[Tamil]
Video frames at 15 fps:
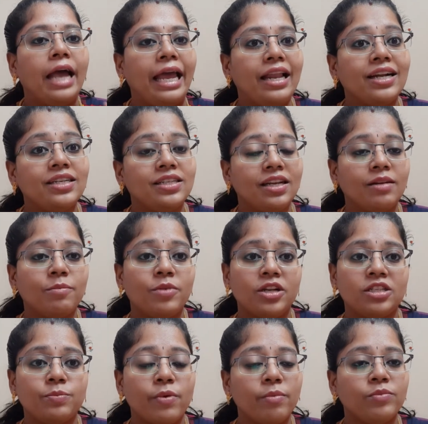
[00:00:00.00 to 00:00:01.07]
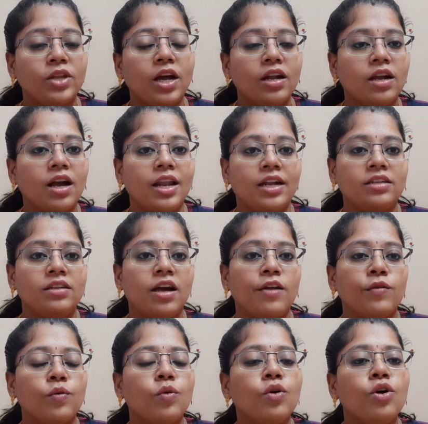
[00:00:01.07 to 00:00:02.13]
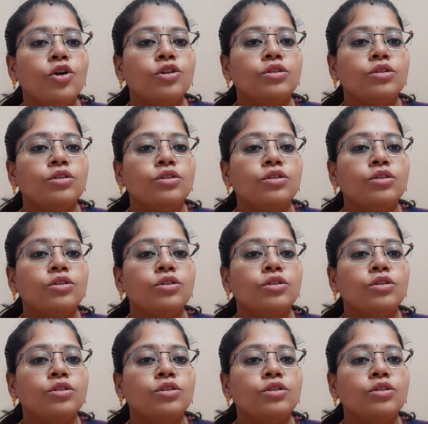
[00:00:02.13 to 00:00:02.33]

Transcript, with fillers: எலக்ட்ரிக் ப்ரெஸ் பம்ப் தான் கரெக்டாக இருக்கும்